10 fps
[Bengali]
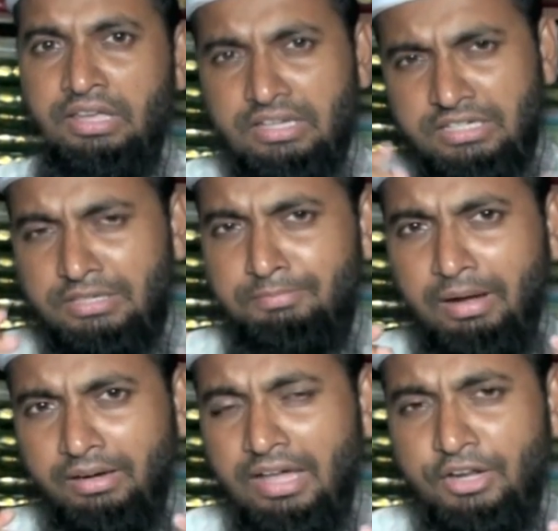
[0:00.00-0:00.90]
এটি
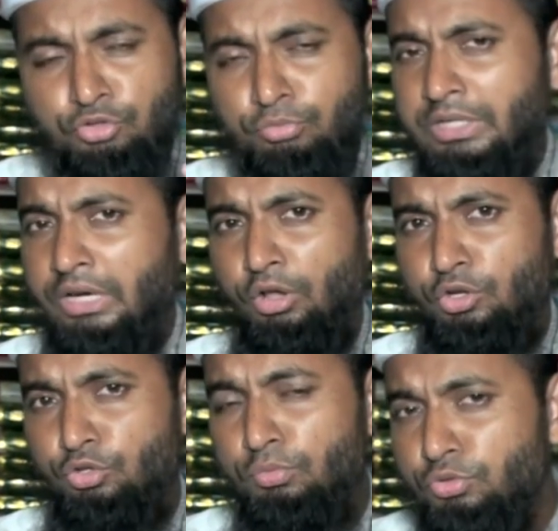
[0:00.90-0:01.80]
বাংলার জমিনে
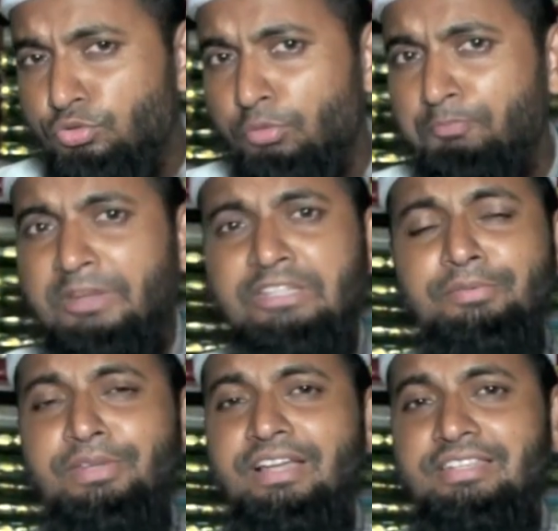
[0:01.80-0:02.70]
নয় সমস্ত
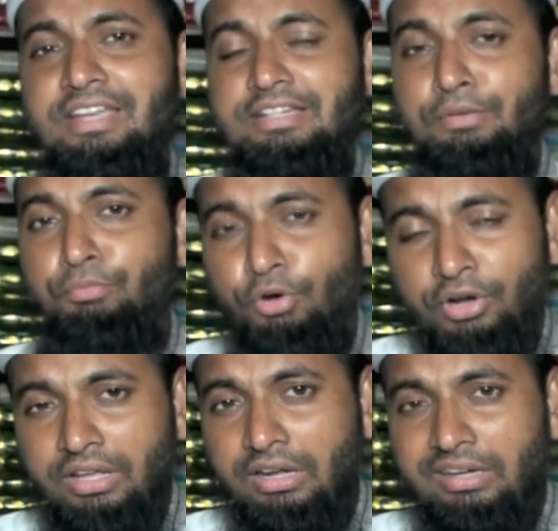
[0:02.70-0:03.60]
পৃথিবীর কাছে একটা
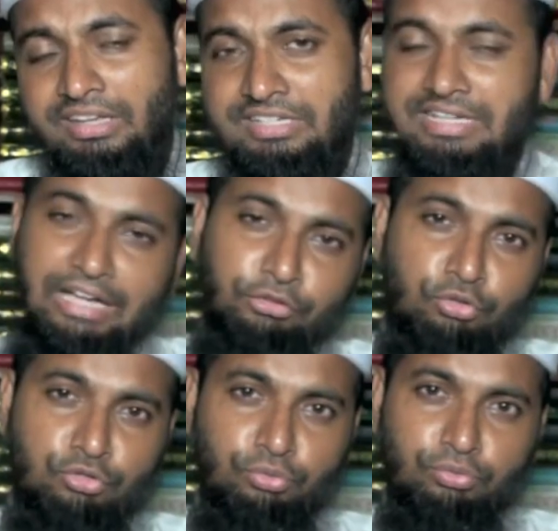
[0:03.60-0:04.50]
মডেল একটি
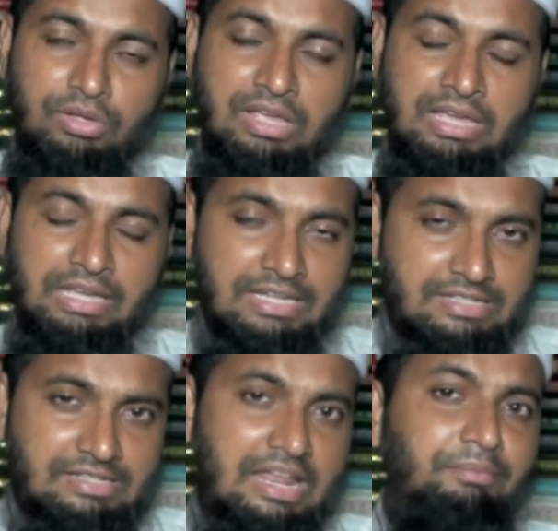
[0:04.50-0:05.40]
আদর্শ
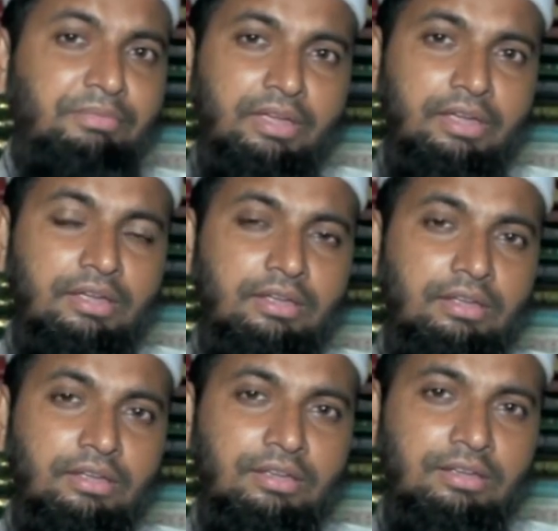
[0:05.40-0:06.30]
ইসলামকে
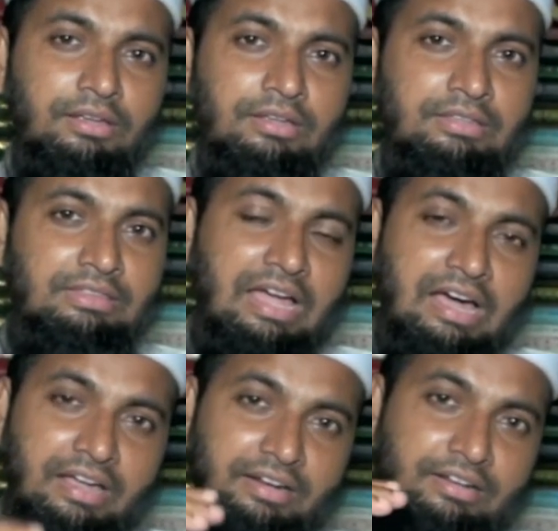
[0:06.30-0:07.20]

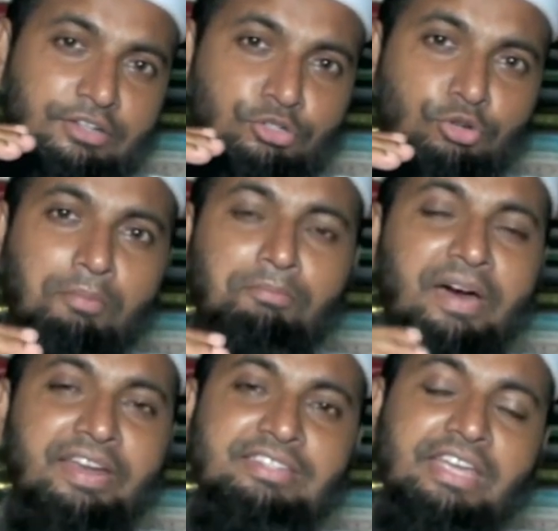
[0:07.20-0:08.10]
তার
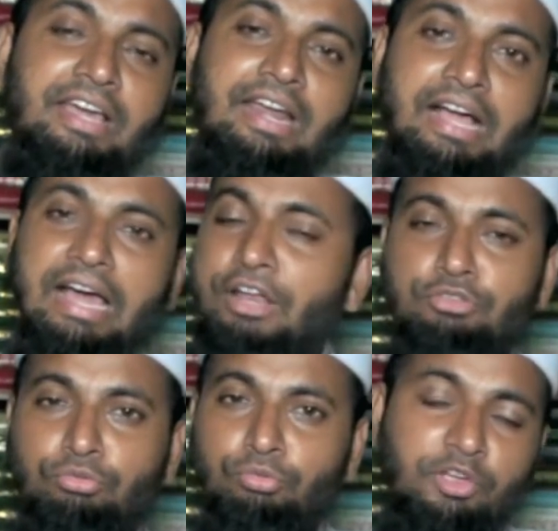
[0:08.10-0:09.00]
সম্মানের জায়গায় রাখার
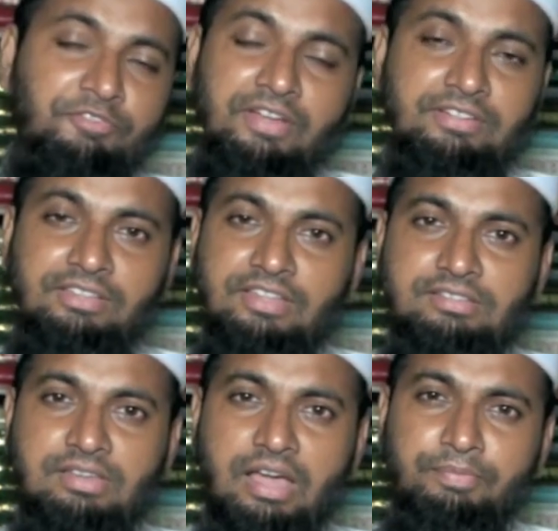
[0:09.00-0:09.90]
জন্য হেফাজতে
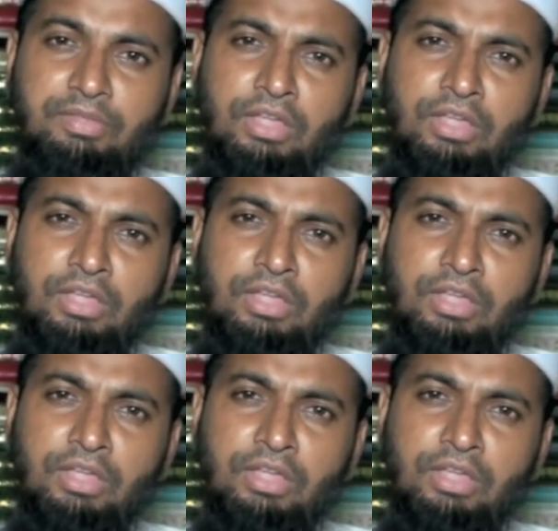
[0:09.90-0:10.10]
ইসলাম